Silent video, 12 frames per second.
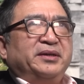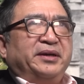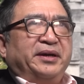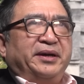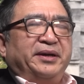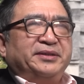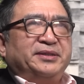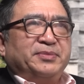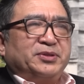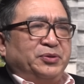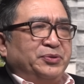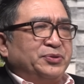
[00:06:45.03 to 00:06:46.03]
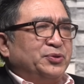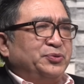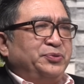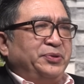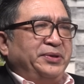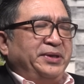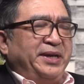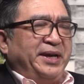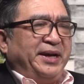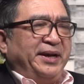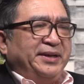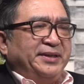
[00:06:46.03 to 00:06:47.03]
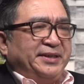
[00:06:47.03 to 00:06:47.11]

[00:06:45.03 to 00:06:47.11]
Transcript: 呃，什么孔子学院啊，